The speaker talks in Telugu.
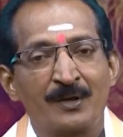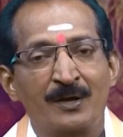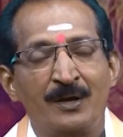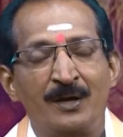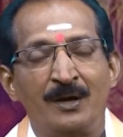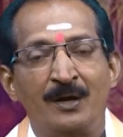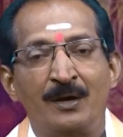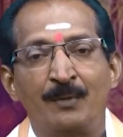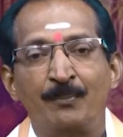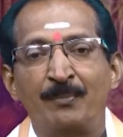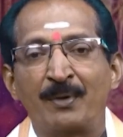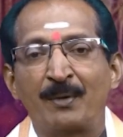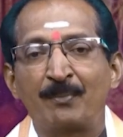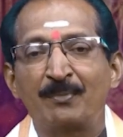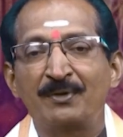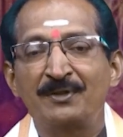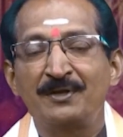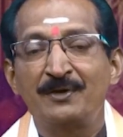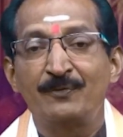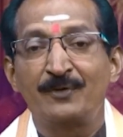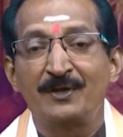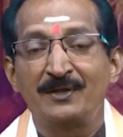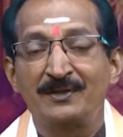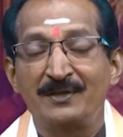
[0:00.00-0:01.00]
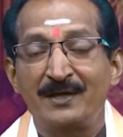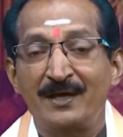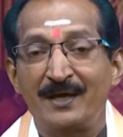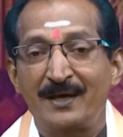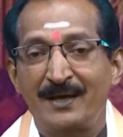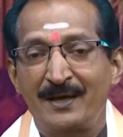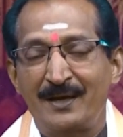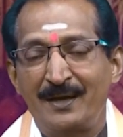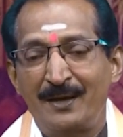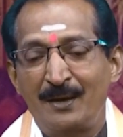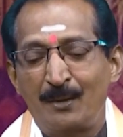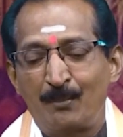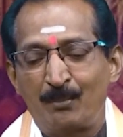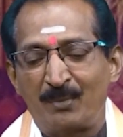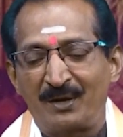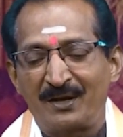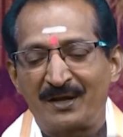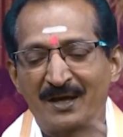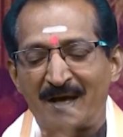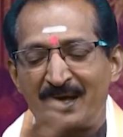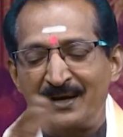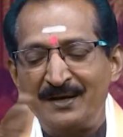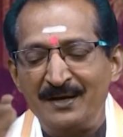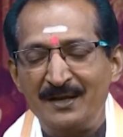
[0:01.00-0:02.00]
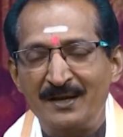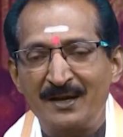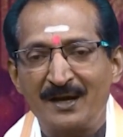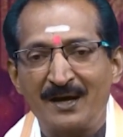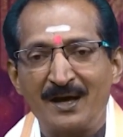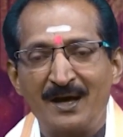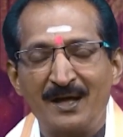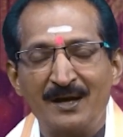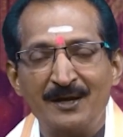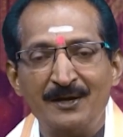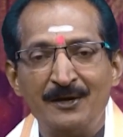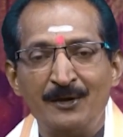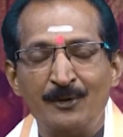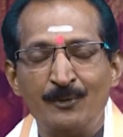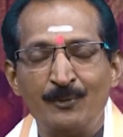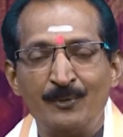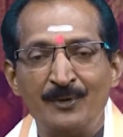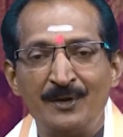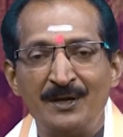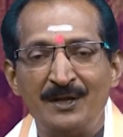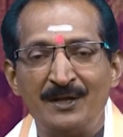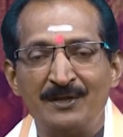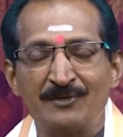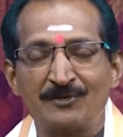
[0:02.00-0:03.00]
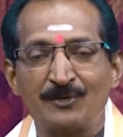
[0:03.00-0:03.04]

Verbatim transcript: ఆ బ్రహ్మదేవుడైతే మనకి అన్ని రకాలైనటువంటి